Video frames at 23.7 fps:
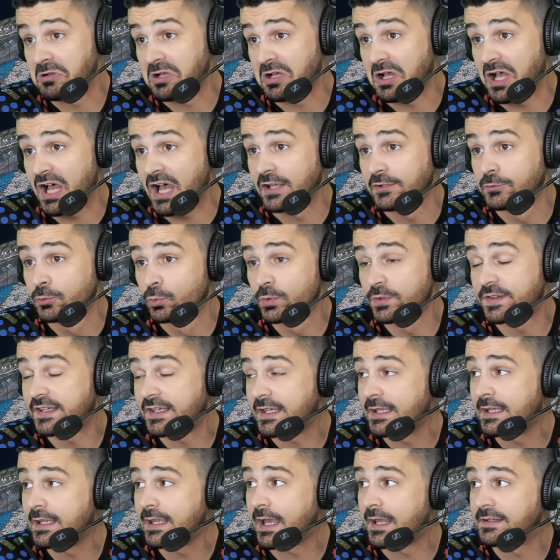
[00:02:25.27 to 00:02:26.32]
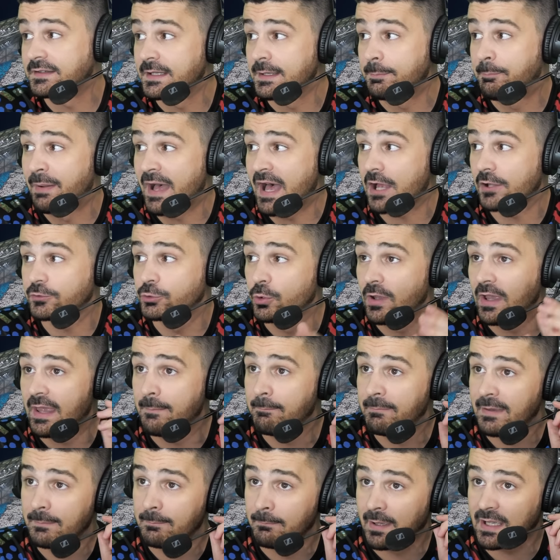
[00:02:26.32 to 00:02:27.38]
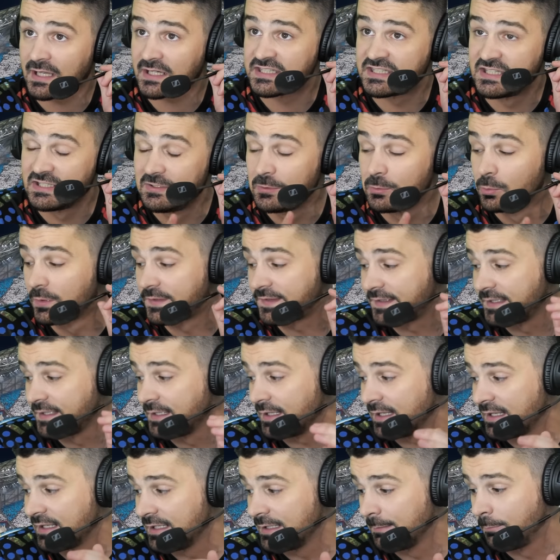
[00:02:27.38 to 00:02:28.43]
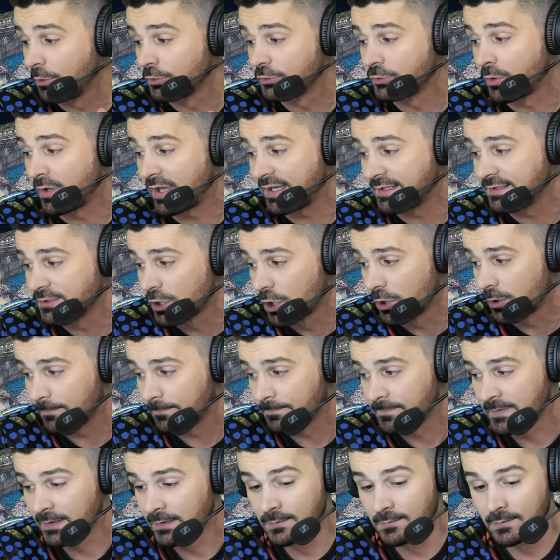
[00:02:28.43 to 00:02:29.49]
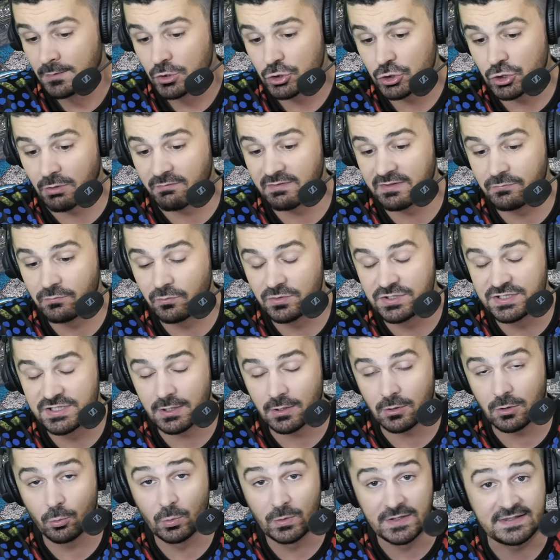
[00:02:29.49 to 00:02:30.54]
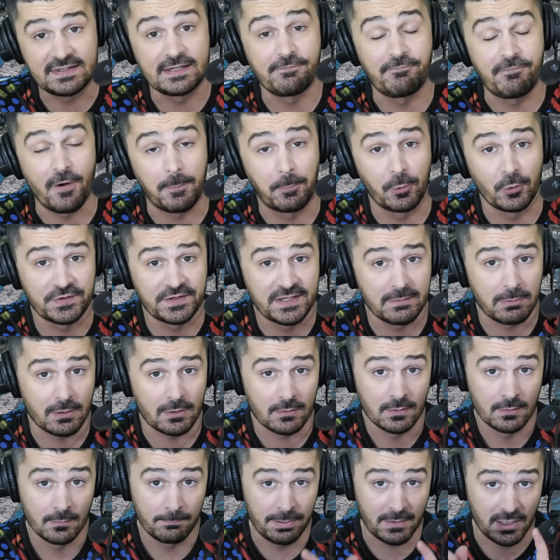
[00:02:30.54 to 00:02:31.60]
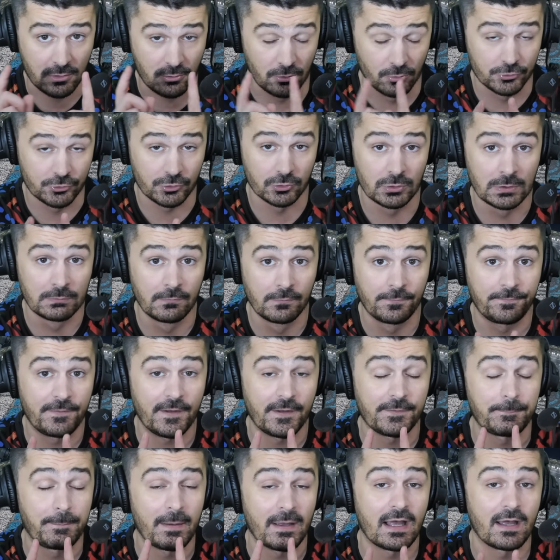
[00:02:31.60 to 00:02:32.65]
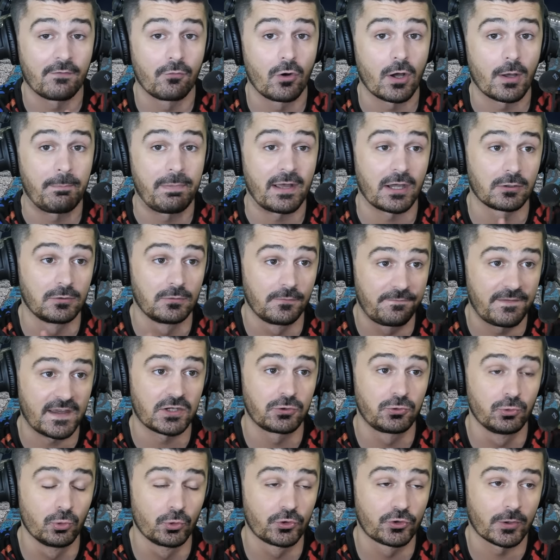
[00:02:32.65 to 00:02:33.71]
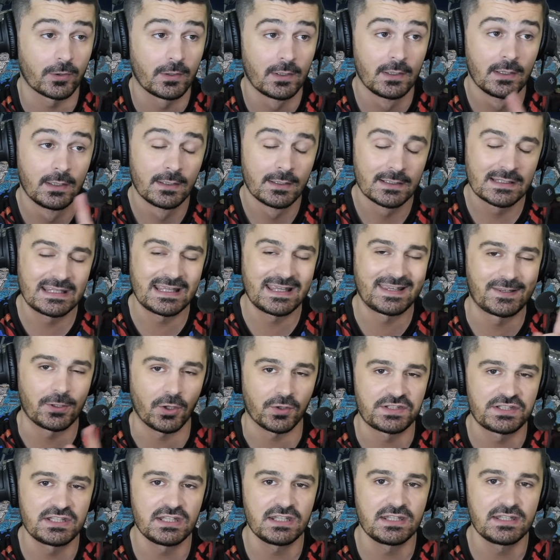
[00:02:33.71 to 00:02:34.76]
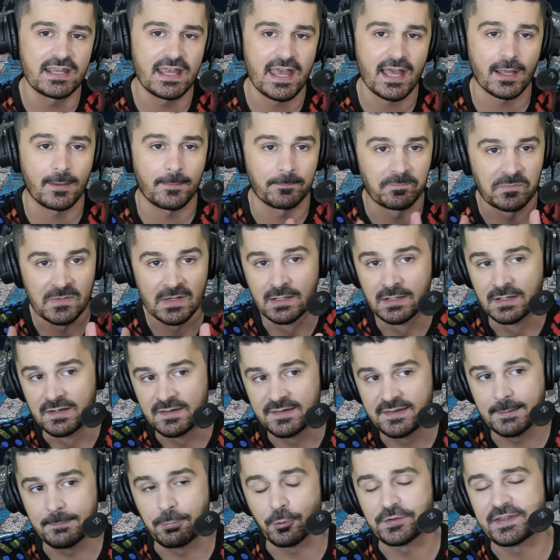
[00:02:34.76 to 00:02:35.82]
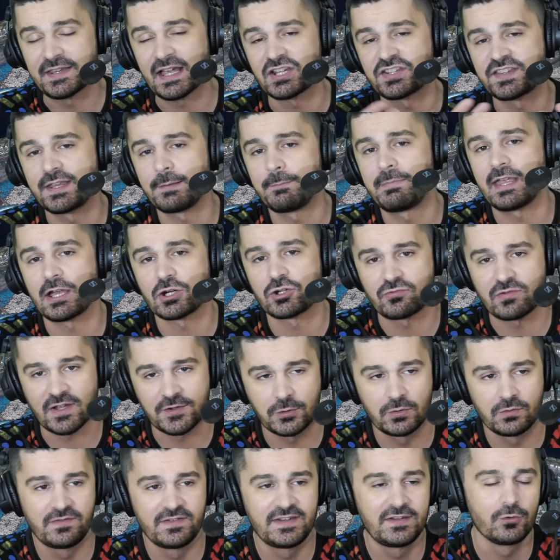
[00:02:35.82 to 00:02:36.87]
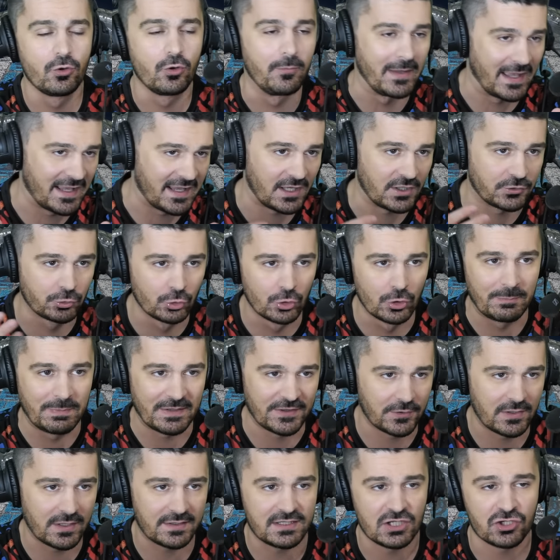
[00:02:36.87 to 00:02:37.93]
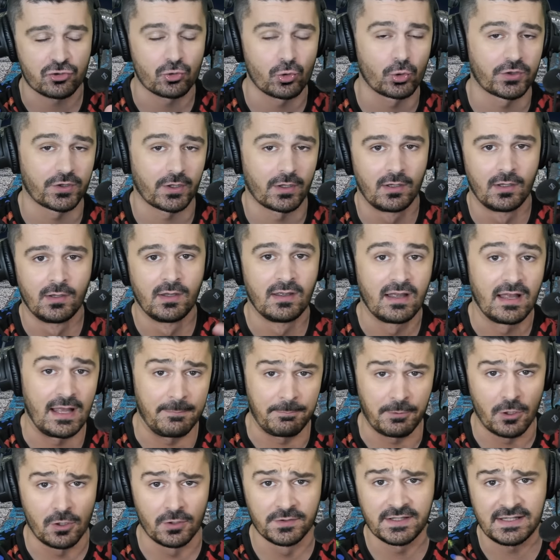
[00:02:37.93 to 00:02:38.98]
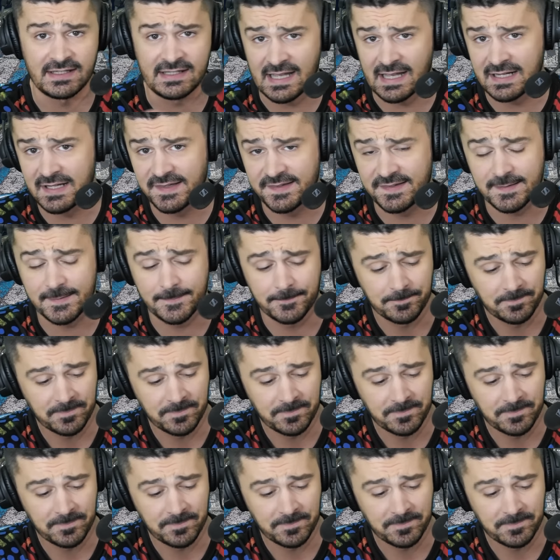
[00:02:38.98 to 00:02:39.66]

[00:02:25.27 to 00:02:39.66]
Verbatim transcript: annoncerait un départ de Mbemba qui lui aussi est libre dans un an J'ai envie de vous dire euh, oui, c'est fort possible. Par contre, ne vous faites pas avoir par une fake news qui est sortie hier. C'est pour ça que c'est bien que je fasse une vidéo mercato parce qu'il y a des choses à prendre et à laisser.